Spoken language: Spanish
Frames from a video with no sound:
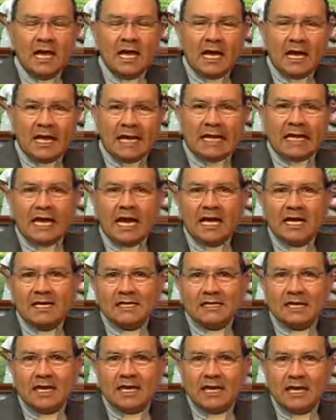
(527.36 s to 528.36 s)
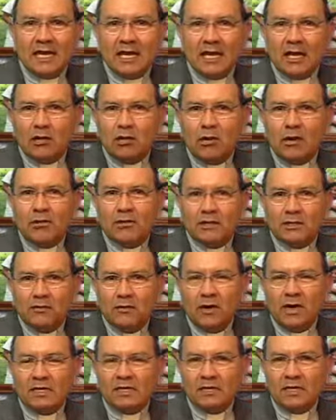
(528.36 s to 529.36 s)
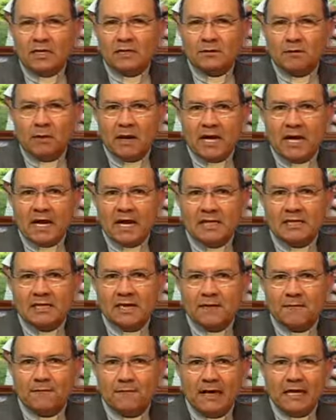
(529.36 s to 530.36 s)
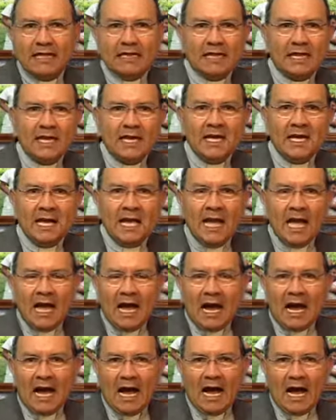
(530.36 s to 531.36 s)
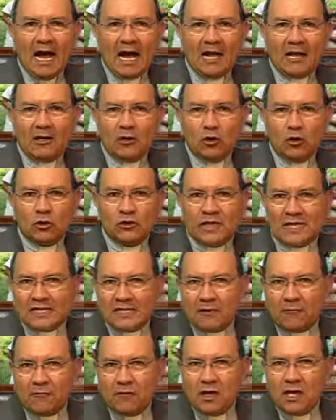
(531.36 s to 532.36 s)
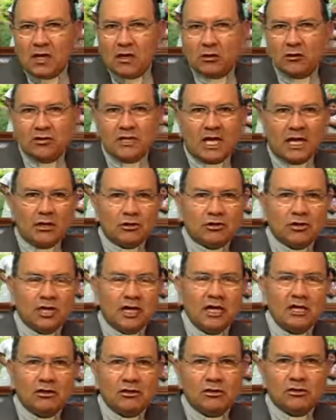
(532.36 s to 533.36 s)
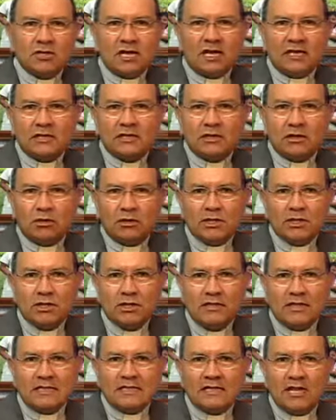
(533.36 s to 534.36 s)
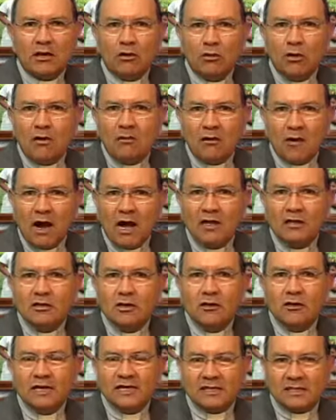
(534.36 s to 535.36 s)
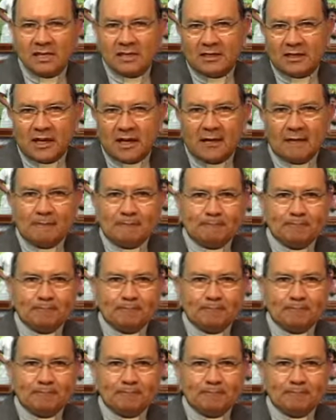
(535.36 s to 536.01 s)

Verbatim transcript: Y de ahí se adquieren nuevas fuerzas para hacer frente a los desafíos, a los retos, a las situaciones del nuevo año, etcétera.